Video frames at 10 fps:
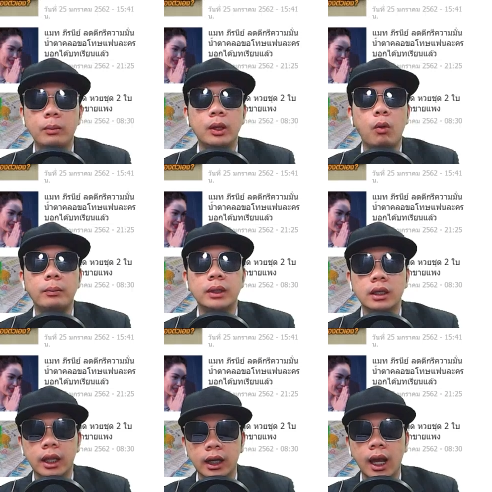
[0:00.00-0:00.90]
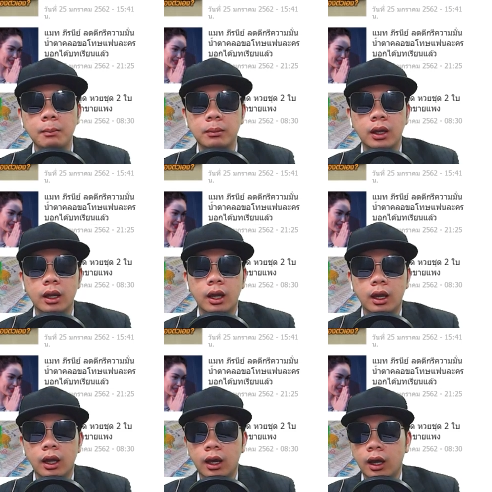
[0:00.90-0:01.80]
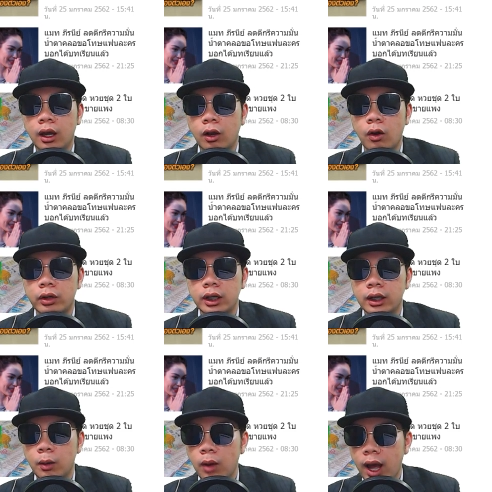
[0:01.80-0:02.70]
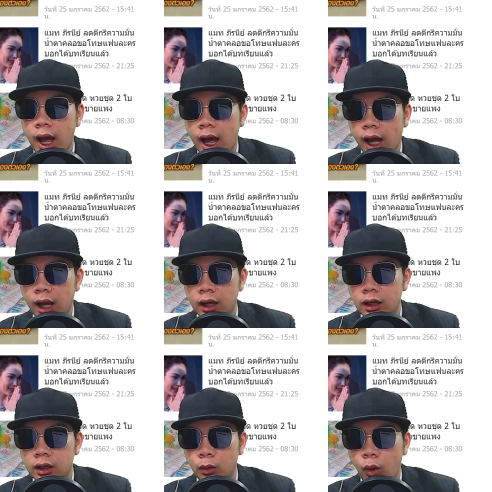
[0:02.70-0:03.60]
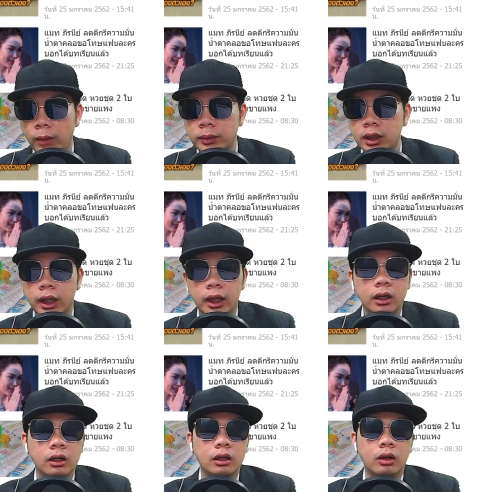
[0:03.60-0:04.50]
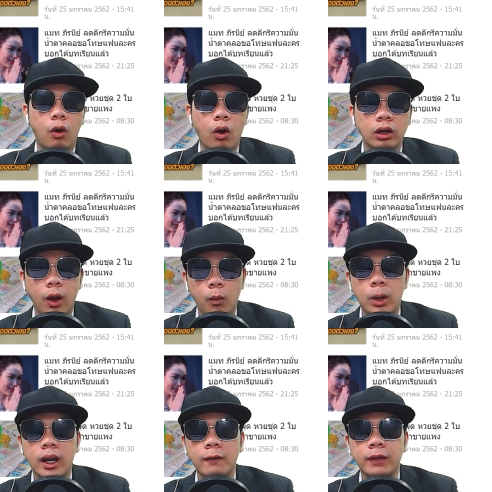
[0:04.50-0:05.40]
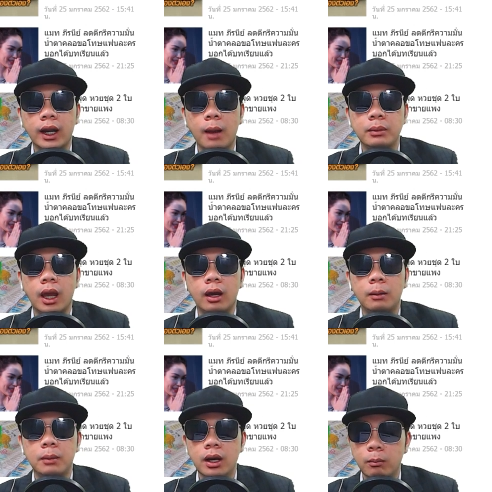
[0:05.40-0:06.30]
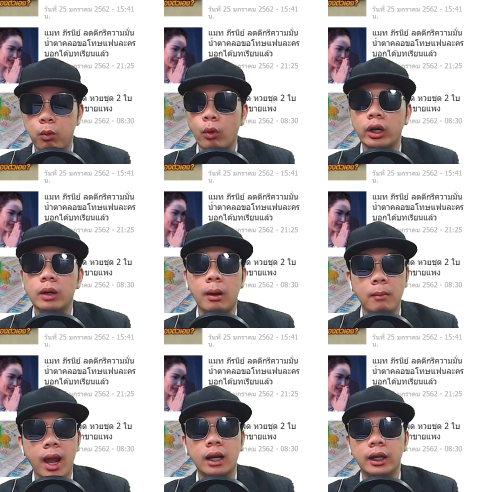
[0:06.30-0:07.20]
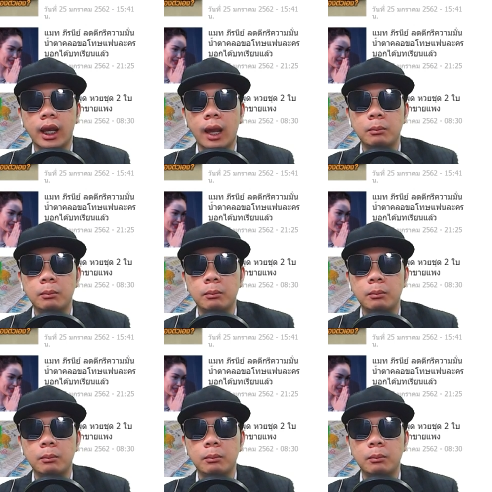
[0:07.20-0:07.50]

มีความคิดเห็นครับก็เรียกได้ว่าความคิดเห็นของเหล่าบรรดาแฟนคลับเนี่ยเพิ่มพูนขึ้นมามากเลยนะครับ